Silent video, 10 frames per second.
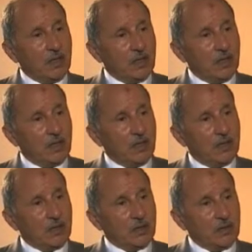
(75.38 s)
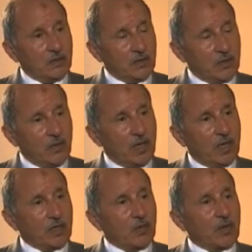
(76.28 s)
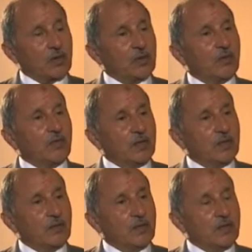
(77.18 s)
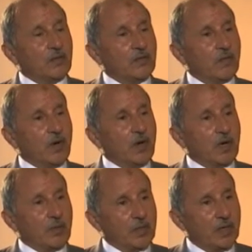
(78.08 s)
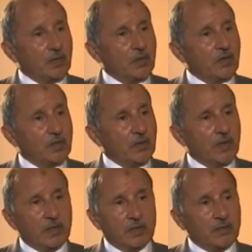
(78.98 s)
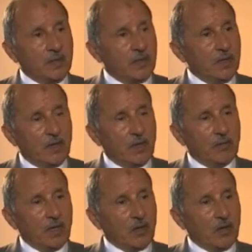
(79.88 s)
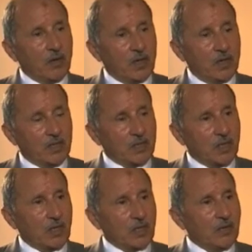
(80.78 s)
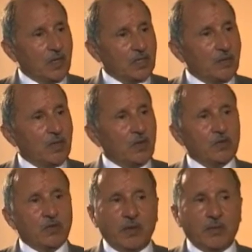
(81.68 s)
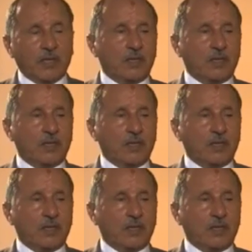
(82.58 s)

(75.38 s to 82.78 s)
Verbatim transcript: آه، تدل على تورطهم في في في محاربة الليبيين وفي دمائهم أما غيرهم من النساء والأطفال يجب أن يعودوا إلى